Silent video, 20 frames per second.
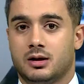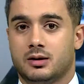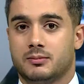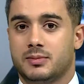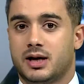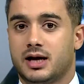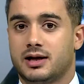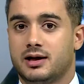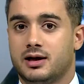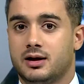
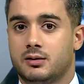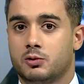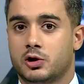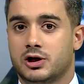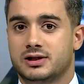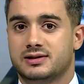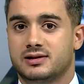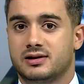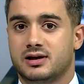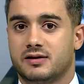معنا
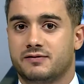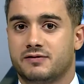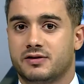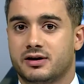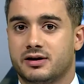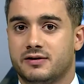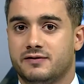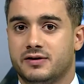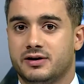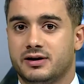مراسلنا
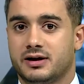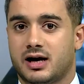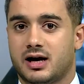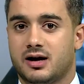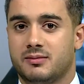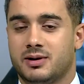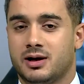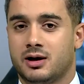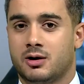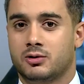في ريف
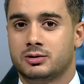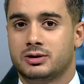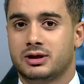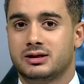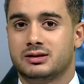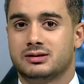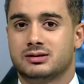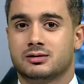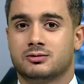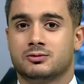حماة
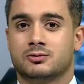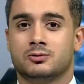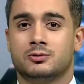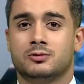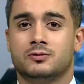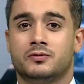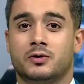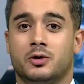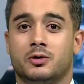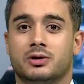عدي
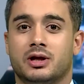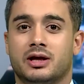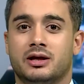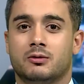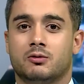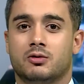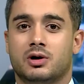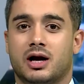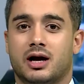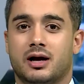سطوف
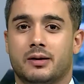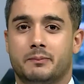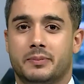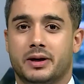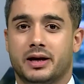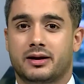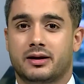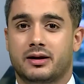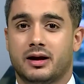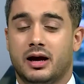عدي
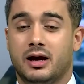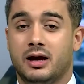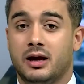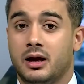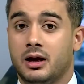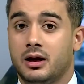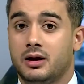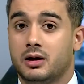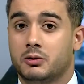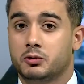أرحب بك
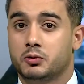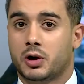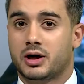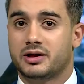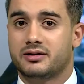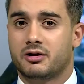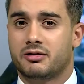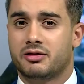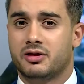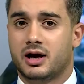لو
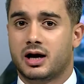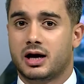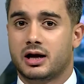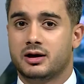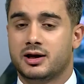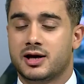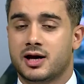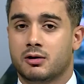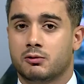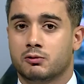تحدثنا
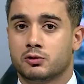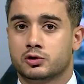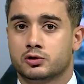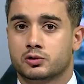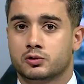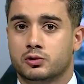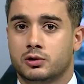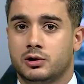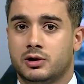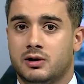عن
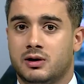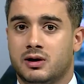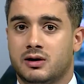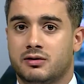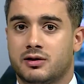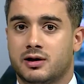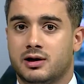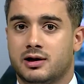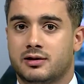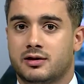
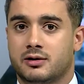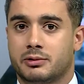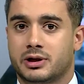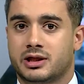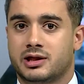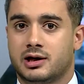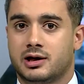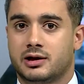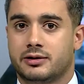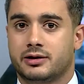وصول
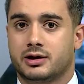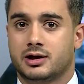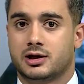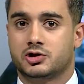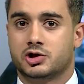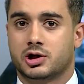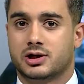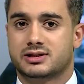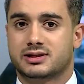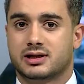
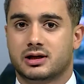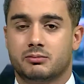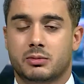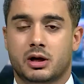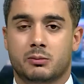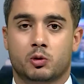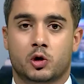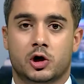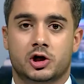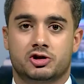33 شخصا
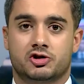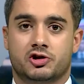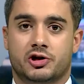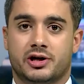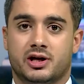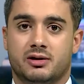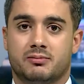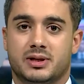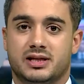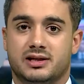من
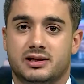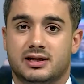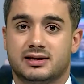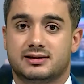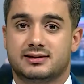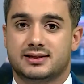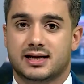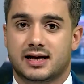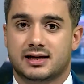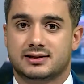مهجري
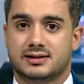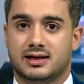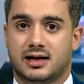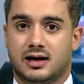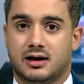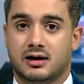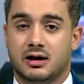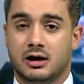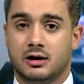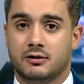مدينة
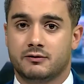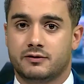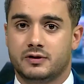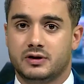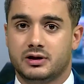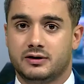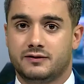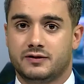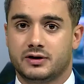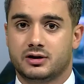سعسع
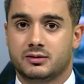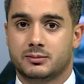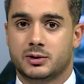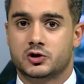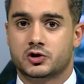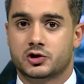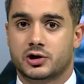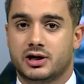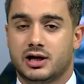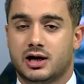في ريف
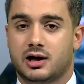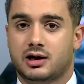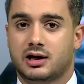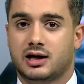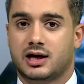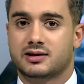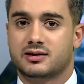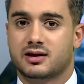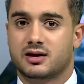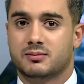دمشق إلى
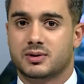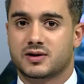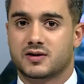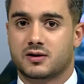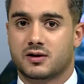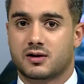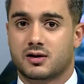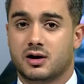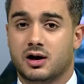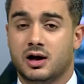قلعة
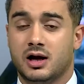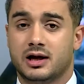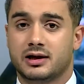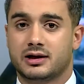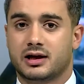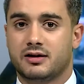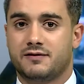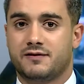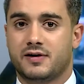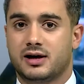المضيق
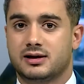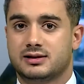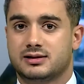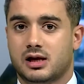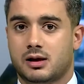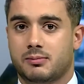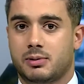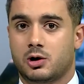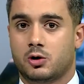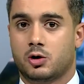كيف
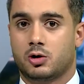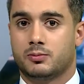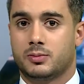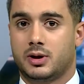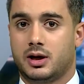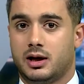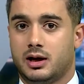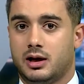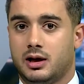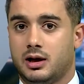
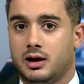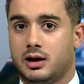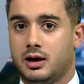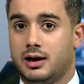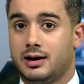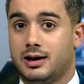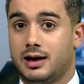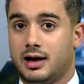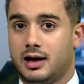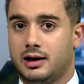استقبلهم آه،
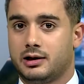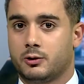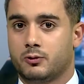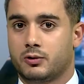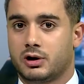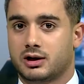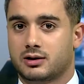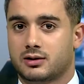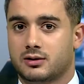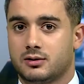الأهالي
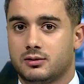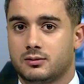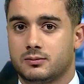هناك؟